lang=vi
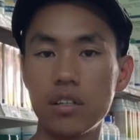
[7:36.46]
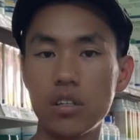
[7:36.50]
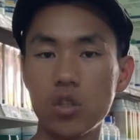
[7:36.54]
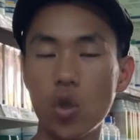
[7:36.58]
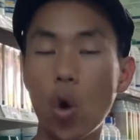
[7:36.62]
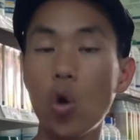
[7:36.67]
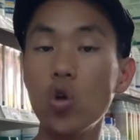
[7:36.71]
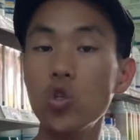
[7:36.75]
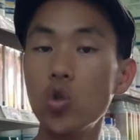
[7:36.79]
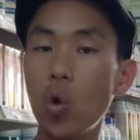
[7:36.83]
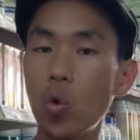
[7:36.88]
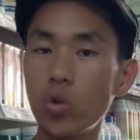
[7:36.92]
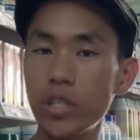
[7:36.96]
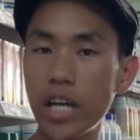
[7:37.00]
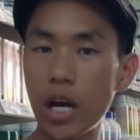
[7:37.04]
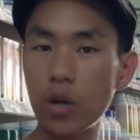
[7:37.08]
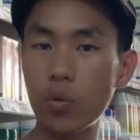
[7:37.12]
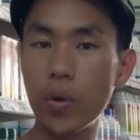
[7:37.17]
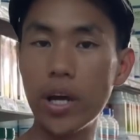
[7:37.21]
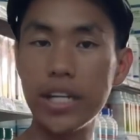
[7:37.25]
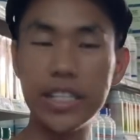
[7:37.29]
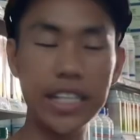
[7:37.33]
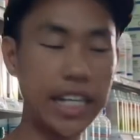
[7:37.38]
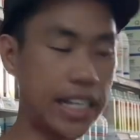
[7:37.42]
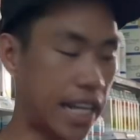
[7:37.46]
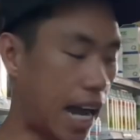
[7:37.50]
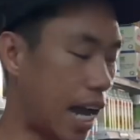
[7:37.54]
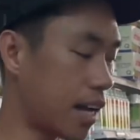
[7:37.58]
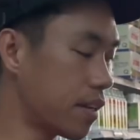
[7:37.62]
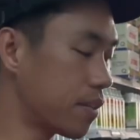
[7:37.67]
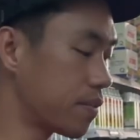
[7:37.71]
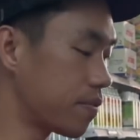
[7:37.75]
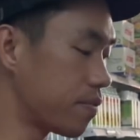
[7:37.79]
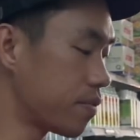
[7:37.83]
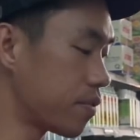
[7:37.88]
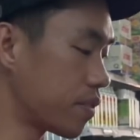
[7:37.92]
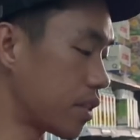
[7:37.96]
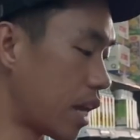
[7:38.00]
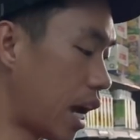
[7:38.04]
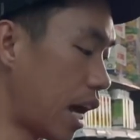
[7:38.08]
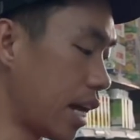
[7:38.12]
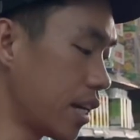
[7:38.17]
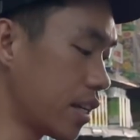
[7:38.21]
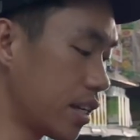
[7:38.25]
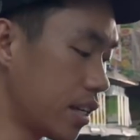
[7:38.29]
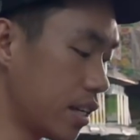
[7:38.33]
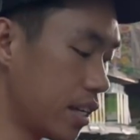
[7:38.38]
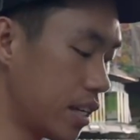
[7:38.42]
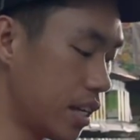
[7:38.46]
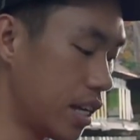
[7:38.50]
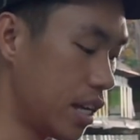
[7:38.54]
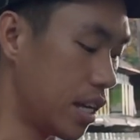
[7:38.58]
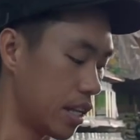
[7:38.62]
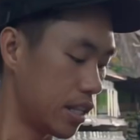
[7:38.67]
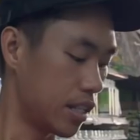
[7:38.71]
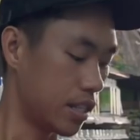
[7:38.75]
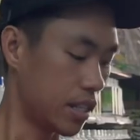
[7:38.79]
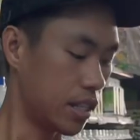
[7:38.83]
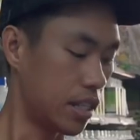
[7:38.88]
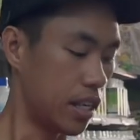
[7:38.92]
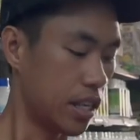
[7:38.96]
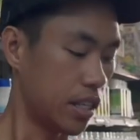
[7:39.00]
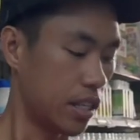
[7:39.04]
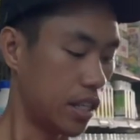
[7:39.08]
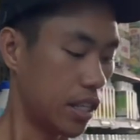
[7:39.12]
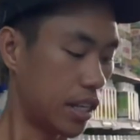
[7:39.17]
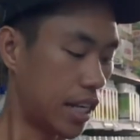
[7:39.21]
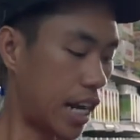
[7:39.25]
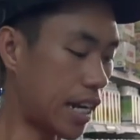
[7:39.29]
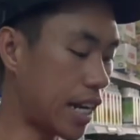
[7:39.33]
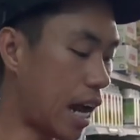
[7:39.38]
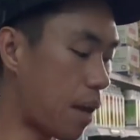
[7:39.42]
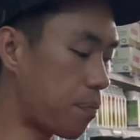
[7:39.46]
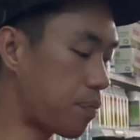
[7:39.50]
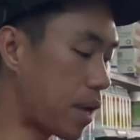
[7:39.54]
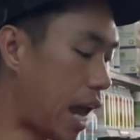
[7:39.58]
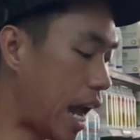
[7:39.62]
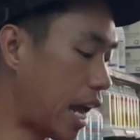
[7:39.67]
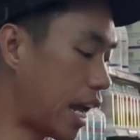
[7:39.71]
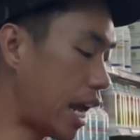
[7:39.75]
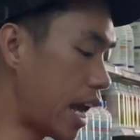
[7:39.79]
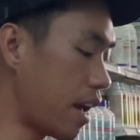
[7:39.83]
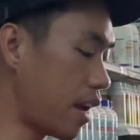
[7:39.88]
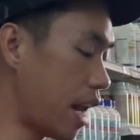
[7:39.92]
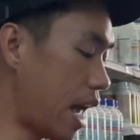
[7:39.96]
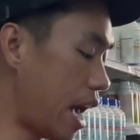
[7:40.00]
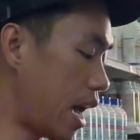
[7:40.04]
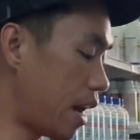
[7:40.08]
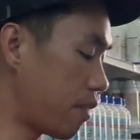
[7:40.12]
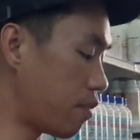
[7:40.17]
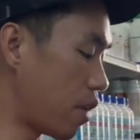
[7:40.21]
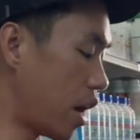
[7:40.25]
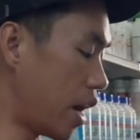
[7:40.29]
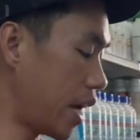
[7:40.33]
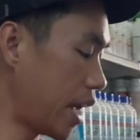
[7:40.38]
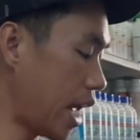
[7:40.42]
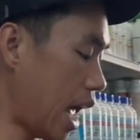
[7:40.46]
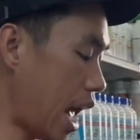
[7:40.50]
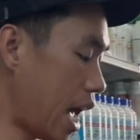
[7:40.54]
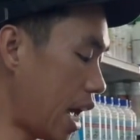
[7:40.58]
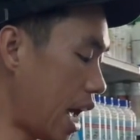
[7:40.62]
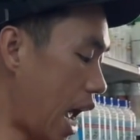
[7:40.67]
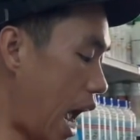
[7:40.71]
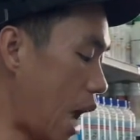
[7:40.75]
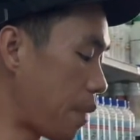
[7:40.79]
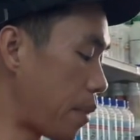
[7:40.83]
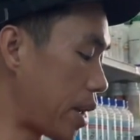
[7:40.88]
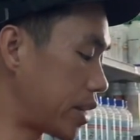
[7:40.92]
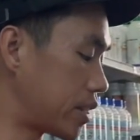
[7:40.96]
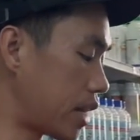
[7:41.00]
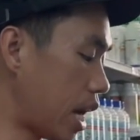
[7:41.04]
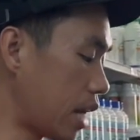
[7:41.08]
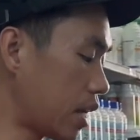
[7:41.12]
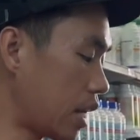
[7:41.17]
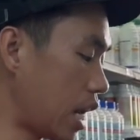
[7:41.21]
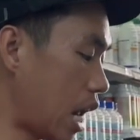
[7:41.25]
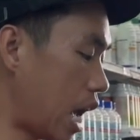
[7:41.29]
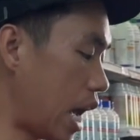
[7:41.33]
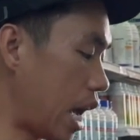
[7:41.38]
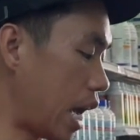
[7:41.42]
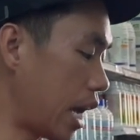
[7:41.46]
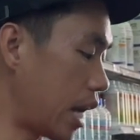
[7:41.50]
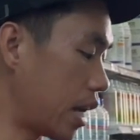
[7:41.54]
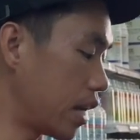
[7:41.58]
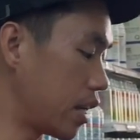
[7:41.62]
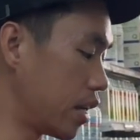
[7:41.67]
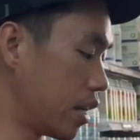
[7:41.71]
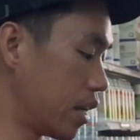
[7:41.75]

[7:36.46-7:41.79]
thối nhũn nha quý anh chị nha đấy cái cặp này ấy là với à, hai hoạt chất là